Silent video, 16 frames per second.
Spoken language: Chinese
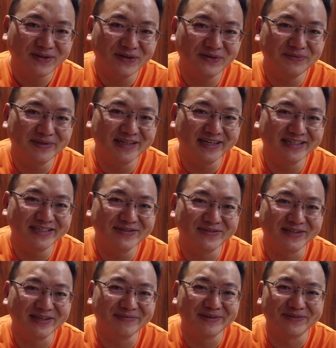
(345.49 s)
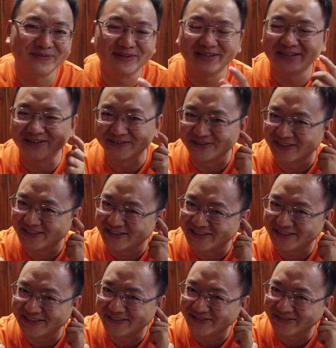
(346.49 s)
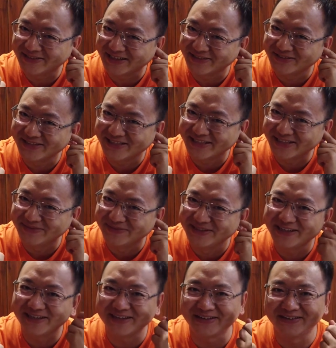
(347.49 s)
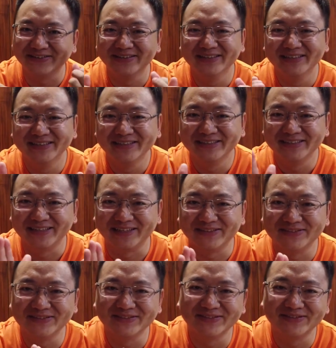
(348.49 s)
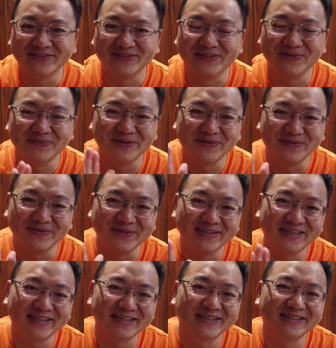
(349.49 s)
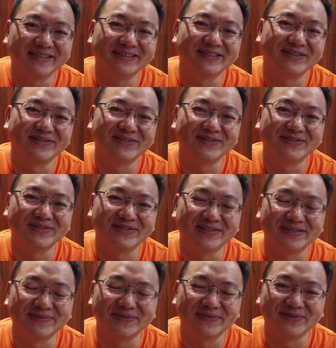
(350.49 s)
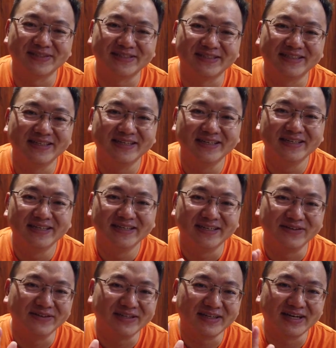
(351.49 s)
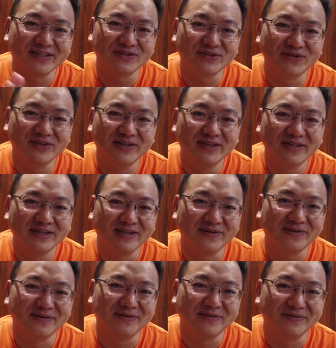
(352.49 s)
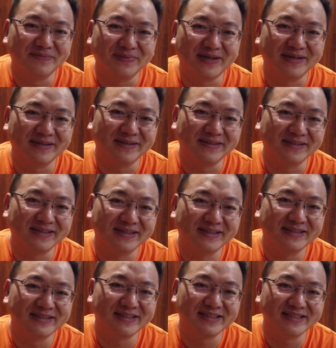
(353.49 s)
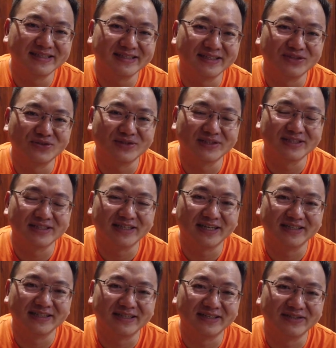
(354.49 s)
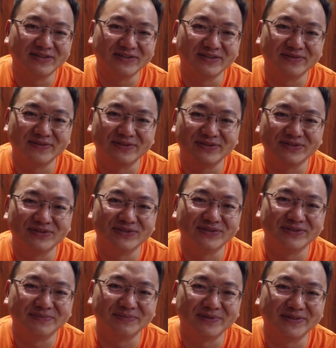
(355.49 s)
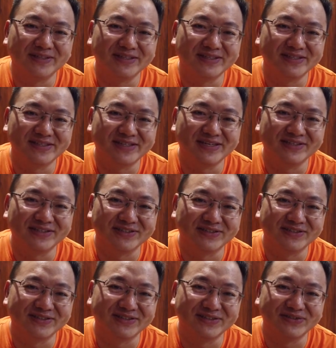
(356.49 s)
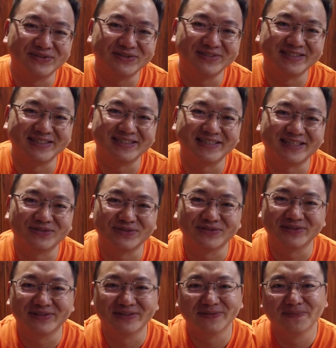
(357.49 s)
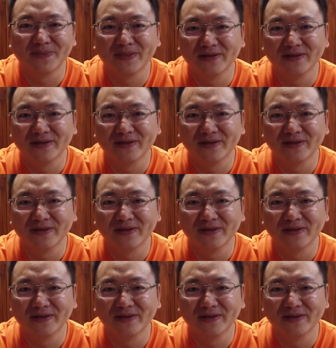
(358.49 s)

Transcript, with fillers: 后面看见我那边围了好多人，然后感觉生意比较好，然后就后面我问那个小伙子我说怎么回事，因为他说要我把那个箱子给装起来，然后跟我去 police station 就是去警察局，